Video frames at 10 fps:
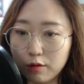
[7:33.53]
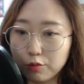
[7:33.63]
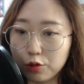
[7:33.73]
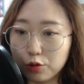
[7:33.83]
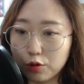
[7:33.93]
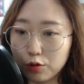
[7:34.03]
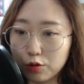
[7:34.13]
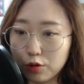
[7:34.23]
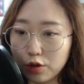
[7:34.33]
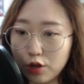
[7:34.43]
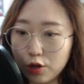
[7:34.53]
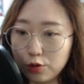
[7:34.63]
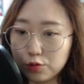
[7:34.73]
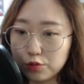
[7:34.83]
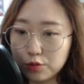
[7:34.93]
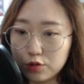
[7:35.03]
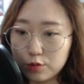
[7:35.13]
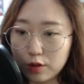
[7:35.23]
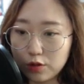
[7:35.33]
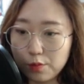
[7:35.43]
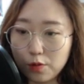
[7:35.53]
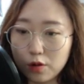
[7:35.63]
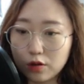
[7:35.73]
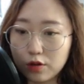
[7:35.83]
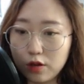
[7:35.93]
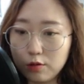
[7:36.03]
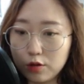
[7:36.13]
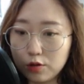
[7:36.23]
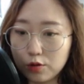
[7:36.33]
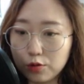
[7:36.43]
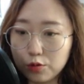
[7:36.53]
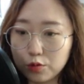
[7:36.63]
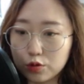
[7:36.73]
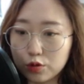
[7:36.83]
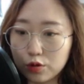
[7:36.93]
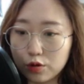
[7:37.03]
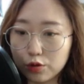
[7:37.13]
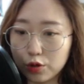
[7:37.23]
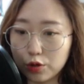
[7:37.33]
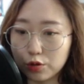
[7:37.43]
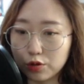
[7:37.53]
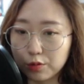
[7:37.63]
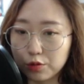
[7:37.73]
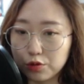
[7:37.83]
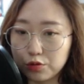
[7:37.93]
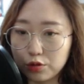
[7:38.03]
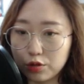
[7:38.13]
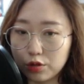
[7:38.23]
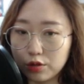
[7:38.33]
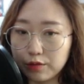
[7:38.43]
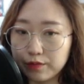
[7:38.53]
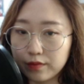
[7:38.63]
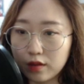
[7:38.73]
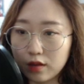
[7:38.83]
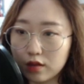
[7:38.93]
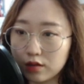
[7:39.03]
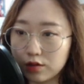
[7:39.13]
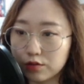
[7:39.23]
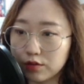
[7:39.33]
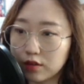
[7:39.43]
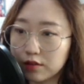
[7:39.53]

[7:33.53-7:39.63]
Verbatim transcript: 대단해 요즘은 스마트폰과 게임기를 연동시켜 데이터를 보낼 수 있대 그렇군요